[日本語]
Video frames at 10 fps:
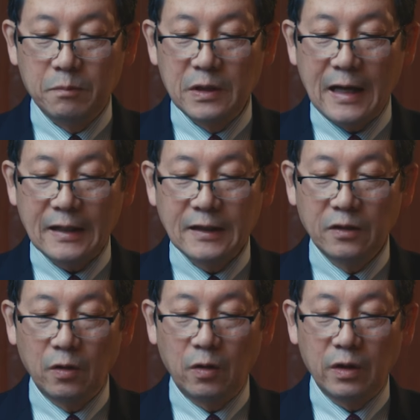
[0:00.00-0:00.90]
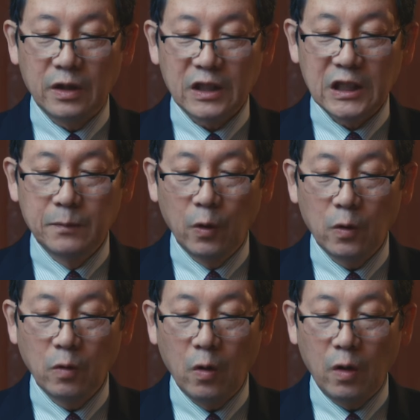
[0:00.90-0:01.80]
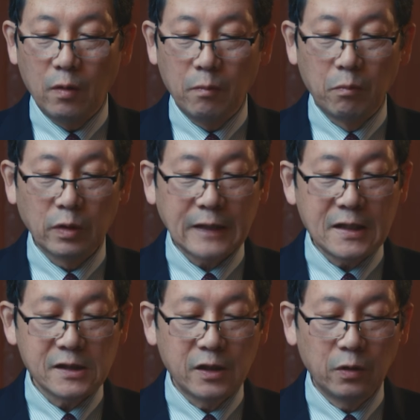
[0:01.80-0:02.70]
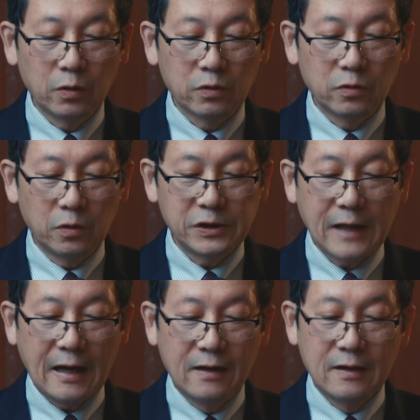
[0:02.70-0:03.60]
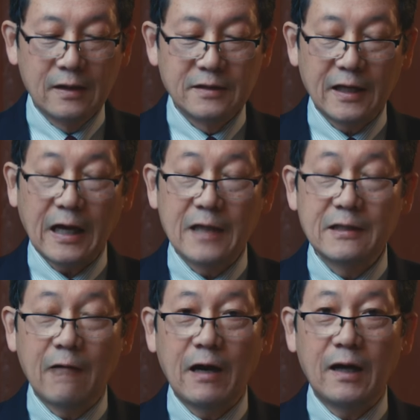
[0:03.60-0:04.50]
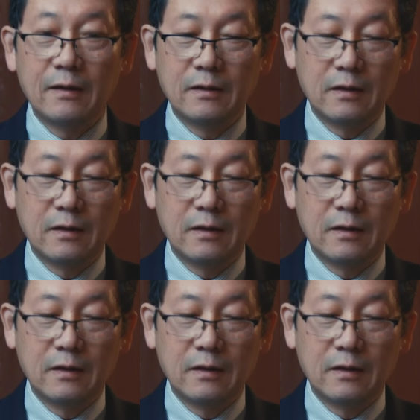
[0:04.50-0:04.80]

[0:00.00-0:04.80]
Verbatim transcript: 未来への希望を持たせようとしたゼカリアは、